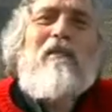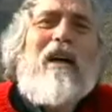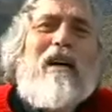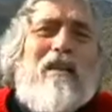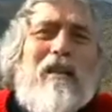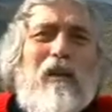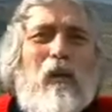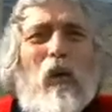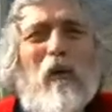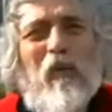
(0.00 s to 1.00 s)
diversa
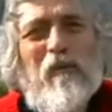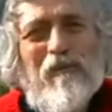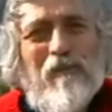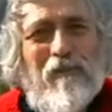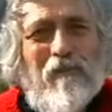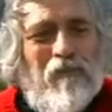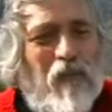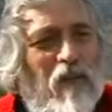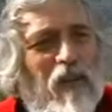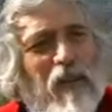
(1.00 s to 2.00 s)
dell'uomo,
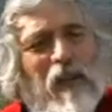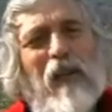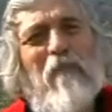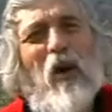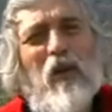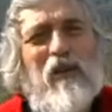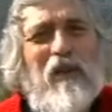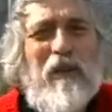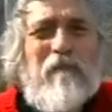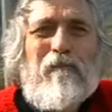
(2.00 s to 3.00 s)
che vede nella
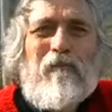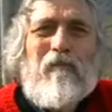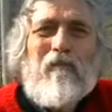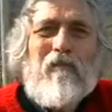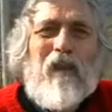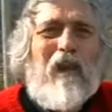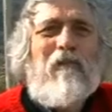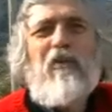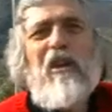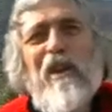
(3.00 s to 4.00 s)
morte
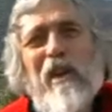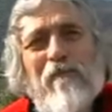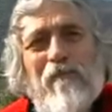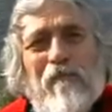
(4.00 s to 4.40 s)
la fine,